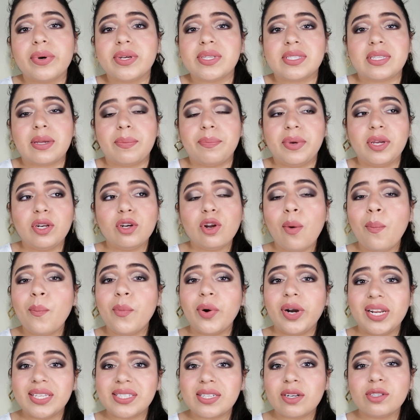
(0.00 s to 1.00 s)
pues también nos
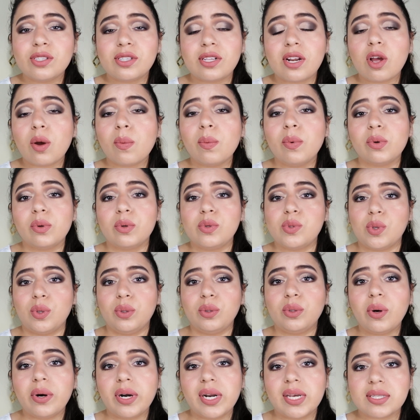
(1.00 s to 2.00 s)
molesta a nosotros como
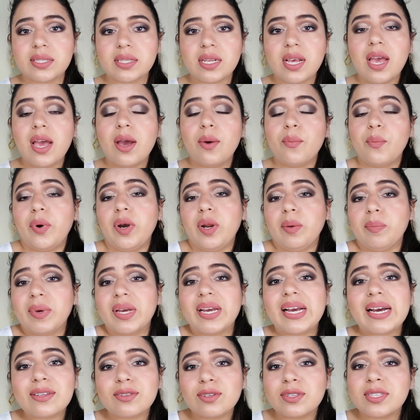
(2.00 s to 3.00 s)
consultoras. Bueno, en
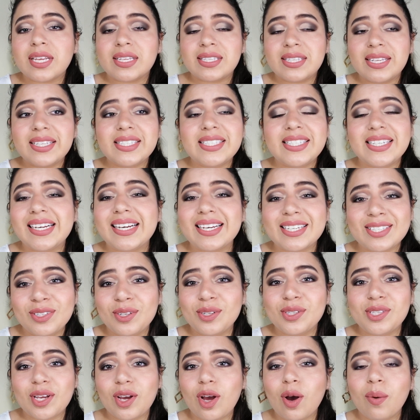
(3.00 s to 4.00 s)
mi caso es así, chicas,
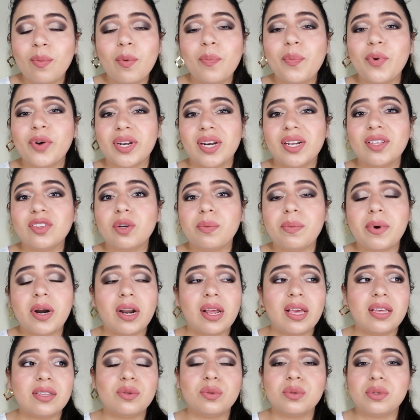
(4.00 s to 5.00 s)
no sé cómo podrían
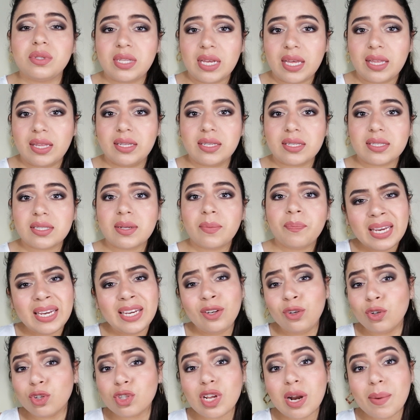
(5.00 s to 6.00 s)
tomar eso ustedes.
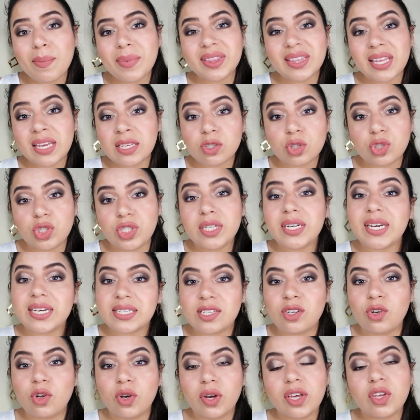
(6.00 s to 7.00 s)
Y no solamente eso,
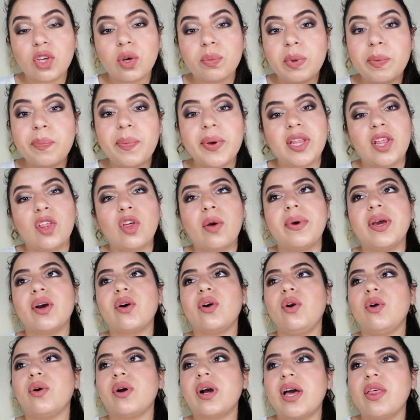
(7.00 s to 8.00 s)
chicas, sino que yo en mi pedido había
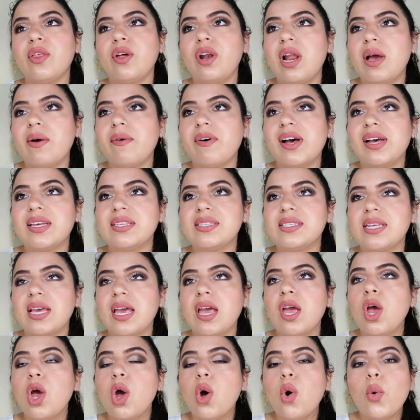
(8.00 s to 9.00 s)
colocado la
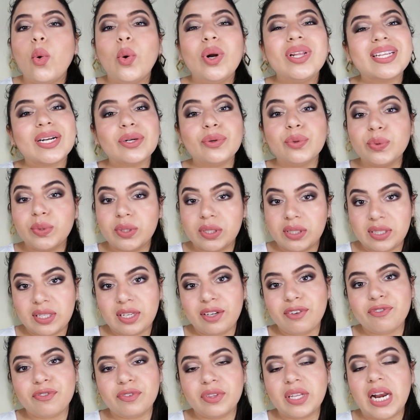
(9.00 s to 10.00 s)
base Ultra
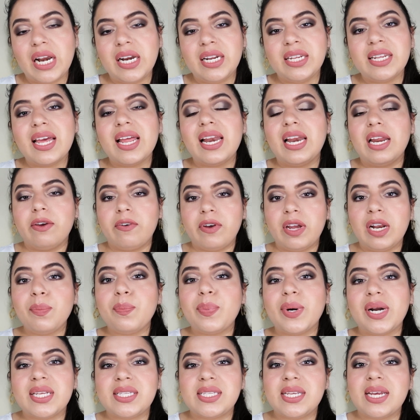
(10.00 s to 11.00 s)
Nutritive de la línea de
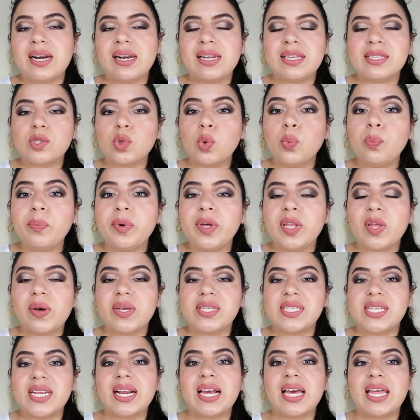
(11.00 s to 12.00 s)
Level para hacerles un
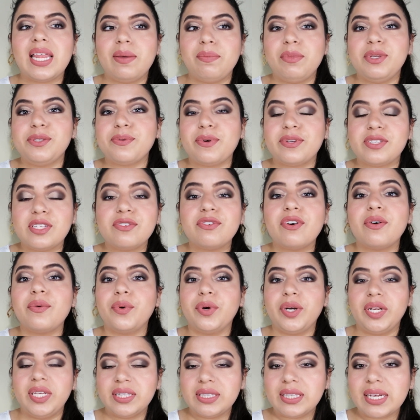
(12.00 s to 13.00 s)
video acerca de mis bases
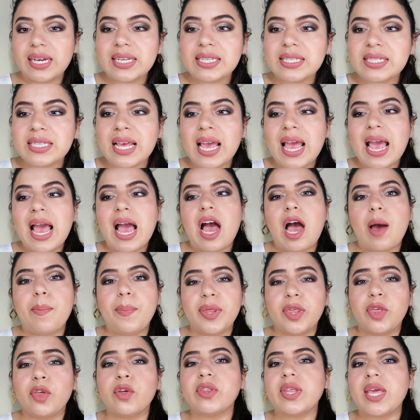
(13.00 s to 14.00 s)
favoritas,
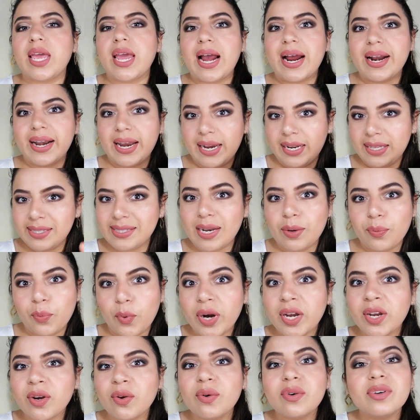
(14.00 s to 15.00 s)
a pedido de Arelis del
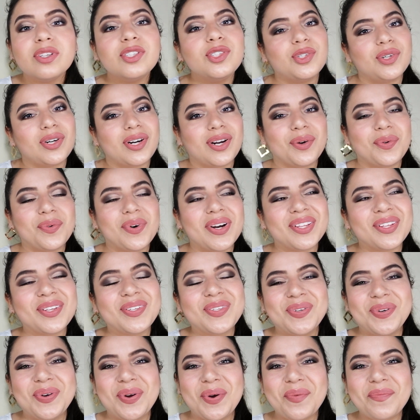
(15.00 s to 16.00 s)
Bueno, yo
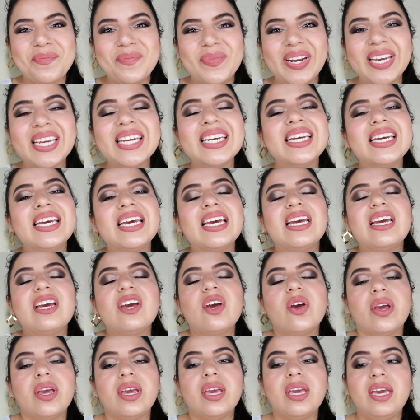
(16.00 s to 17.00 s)
recuerdo su nombre.
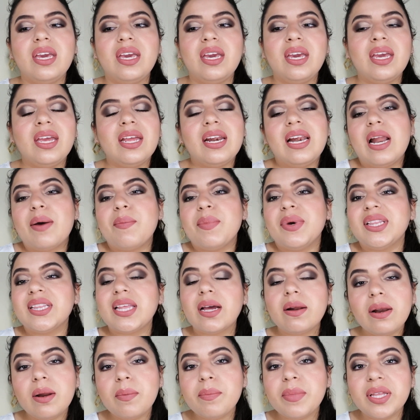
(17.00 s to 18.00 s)
Y
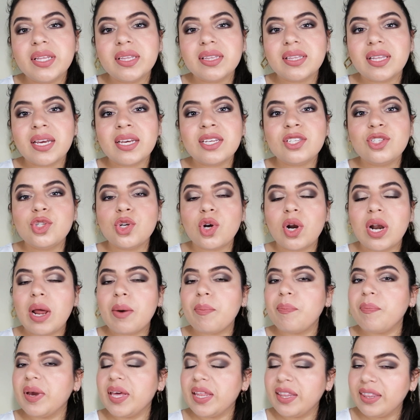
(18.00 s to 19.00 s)
lamentablemente yo
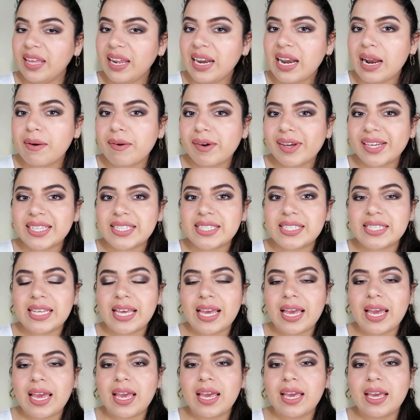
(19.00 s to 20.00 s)
la pedí la
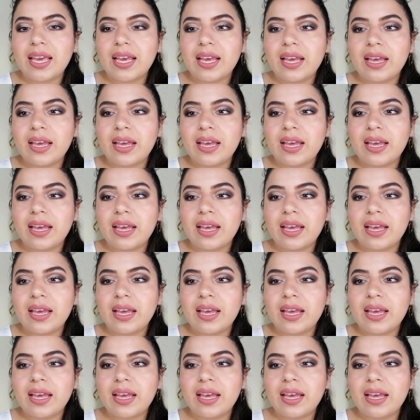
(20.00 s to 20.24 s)
base,